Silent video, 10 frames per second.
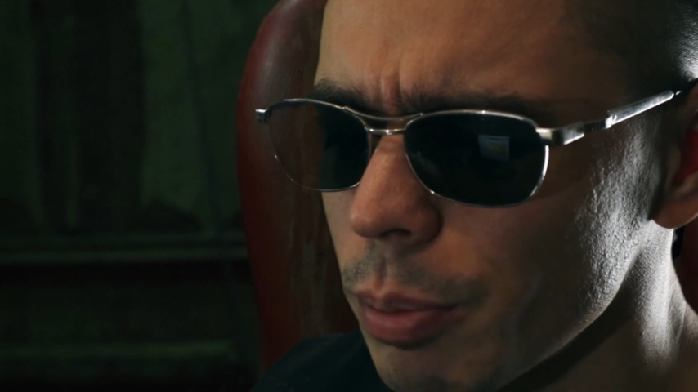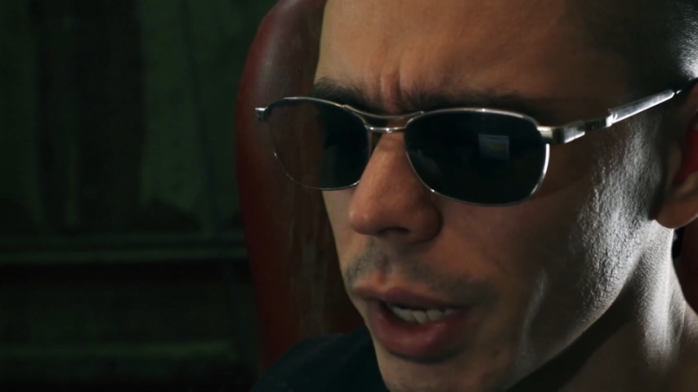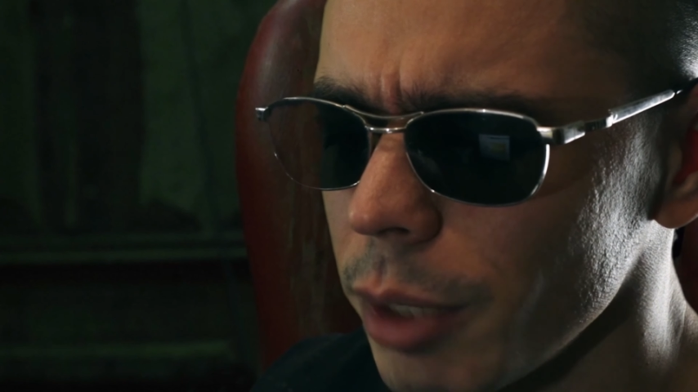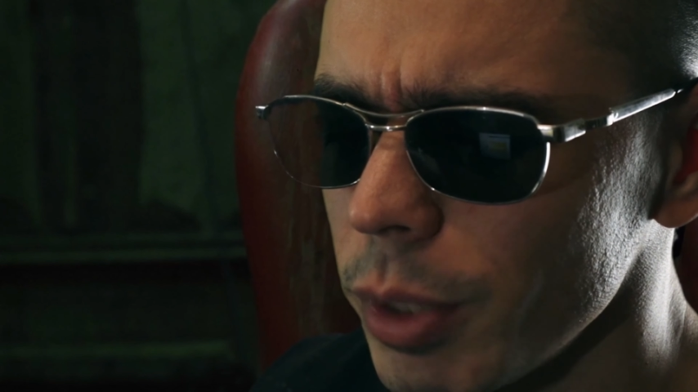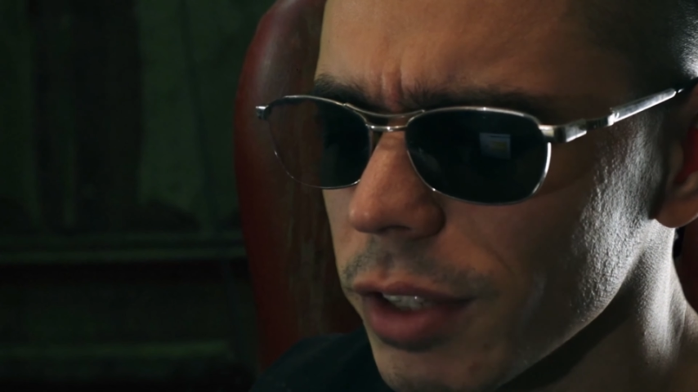
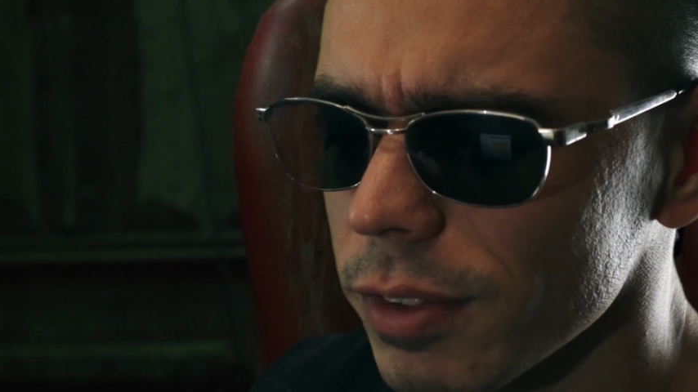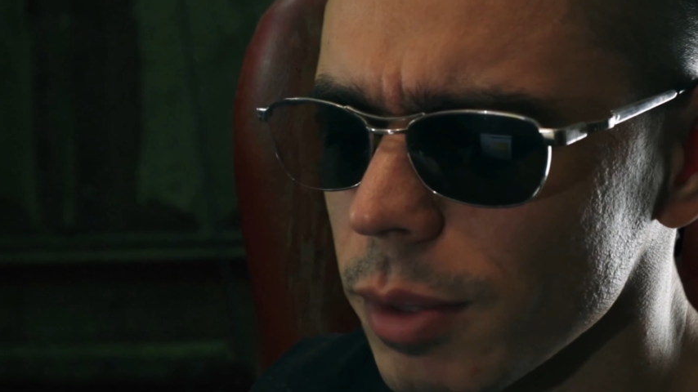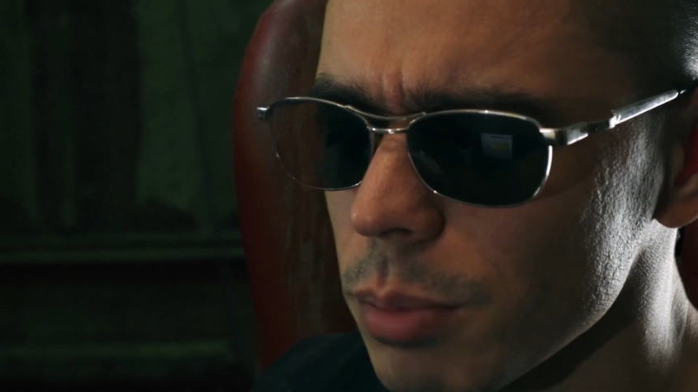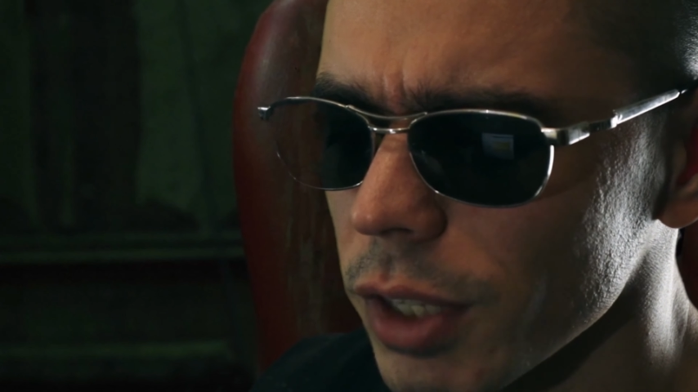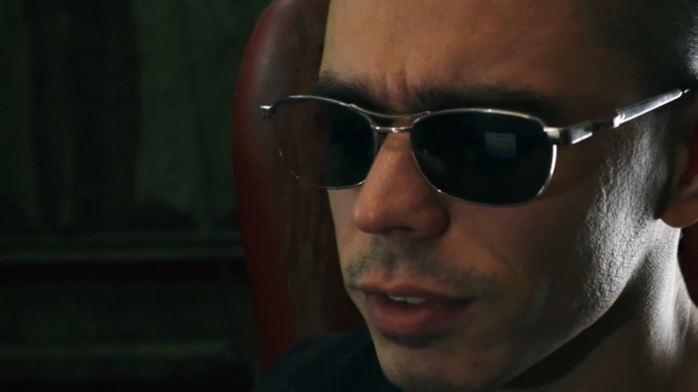борьбе за
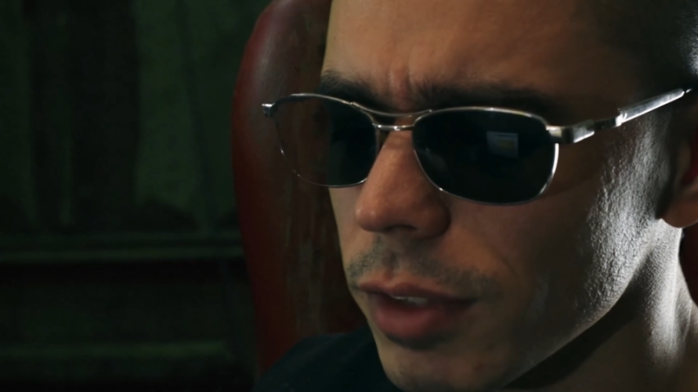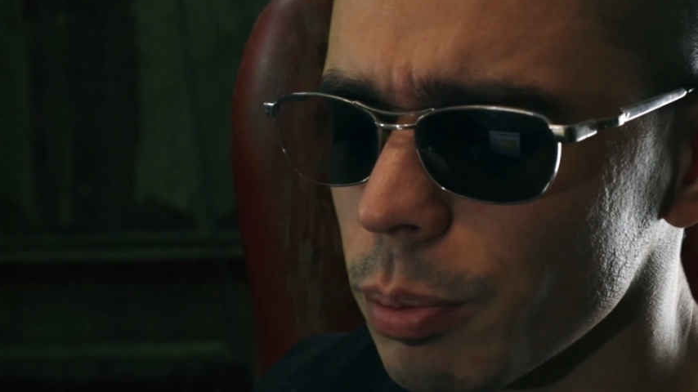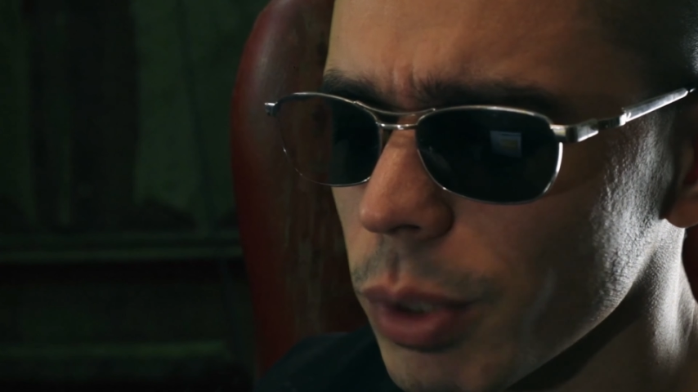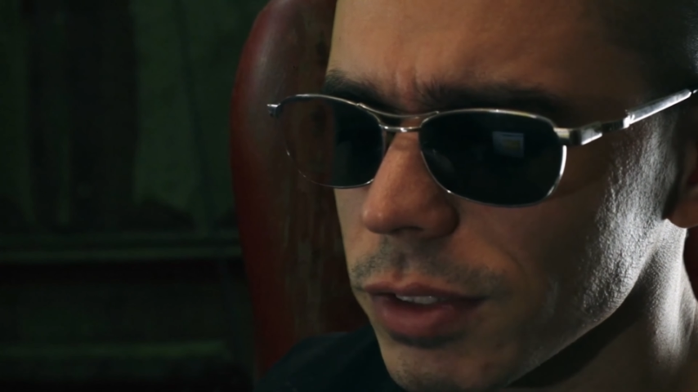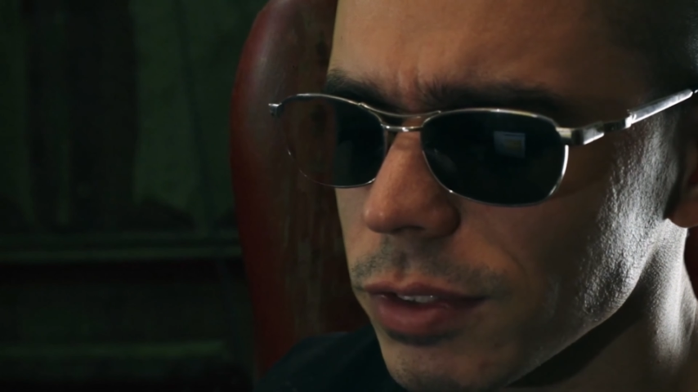место
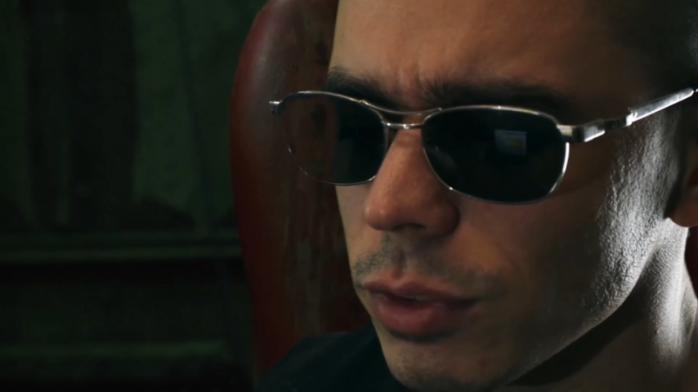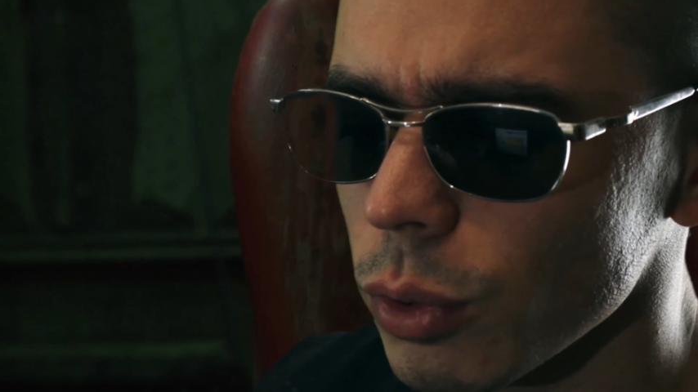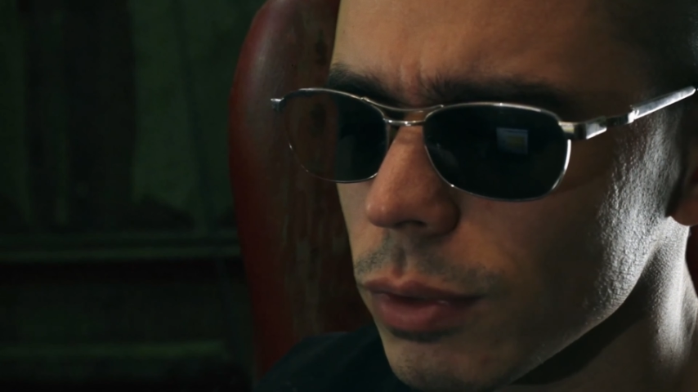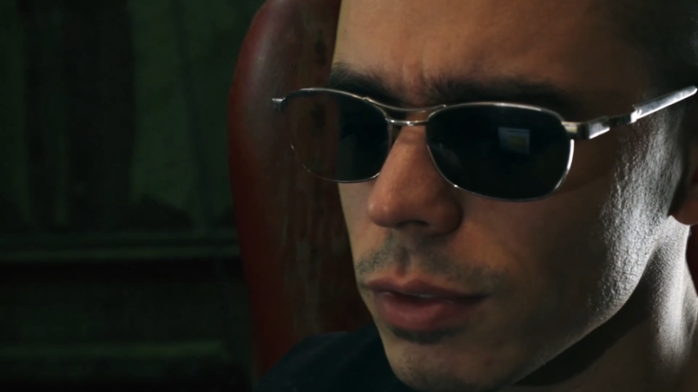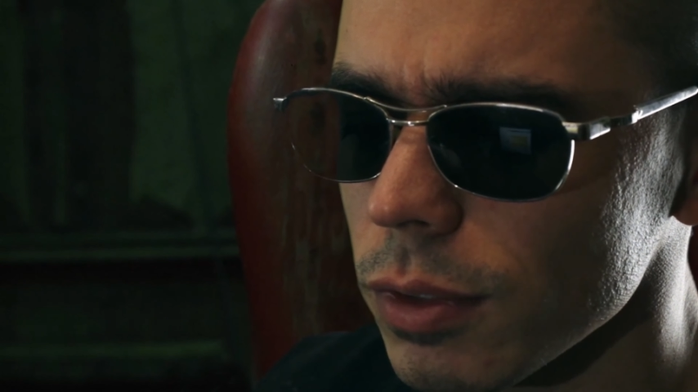под
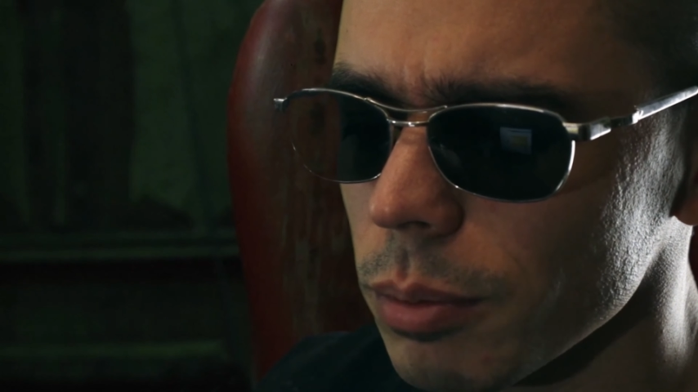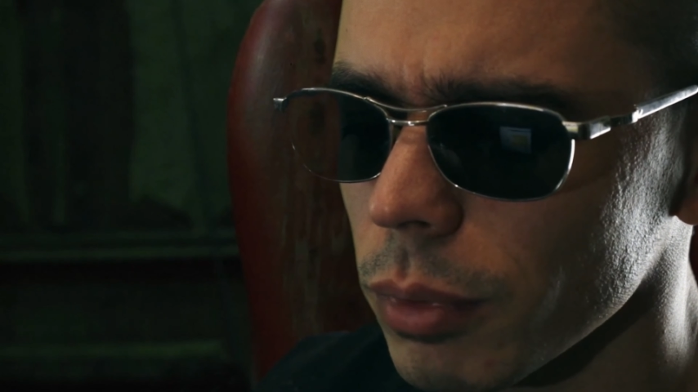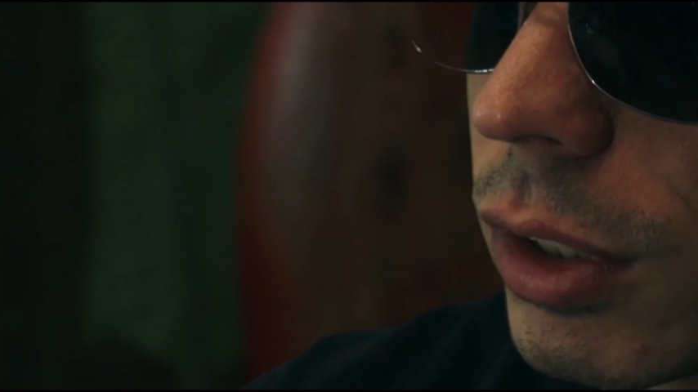солнцем,